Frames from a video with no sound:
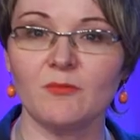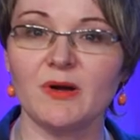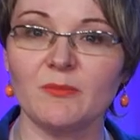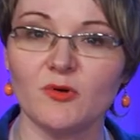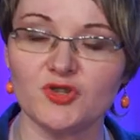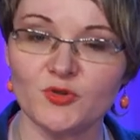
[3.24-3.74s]

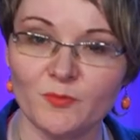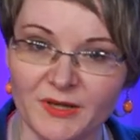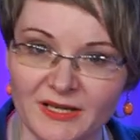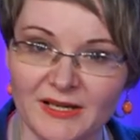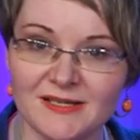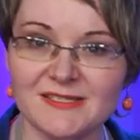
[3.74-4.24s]
Мы можем
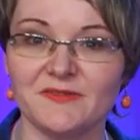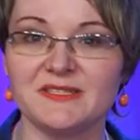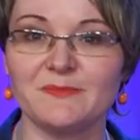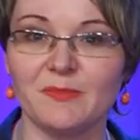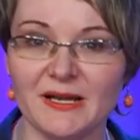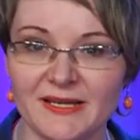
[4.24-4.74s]

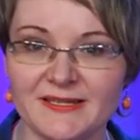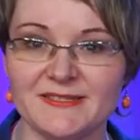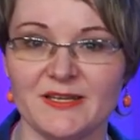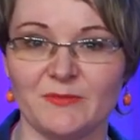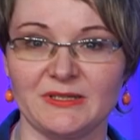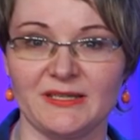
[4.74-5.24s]
приказывать
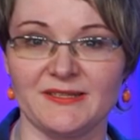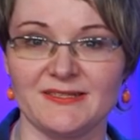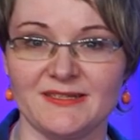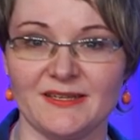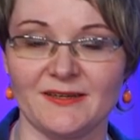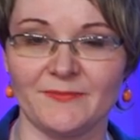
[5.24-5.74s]
болезням отойти.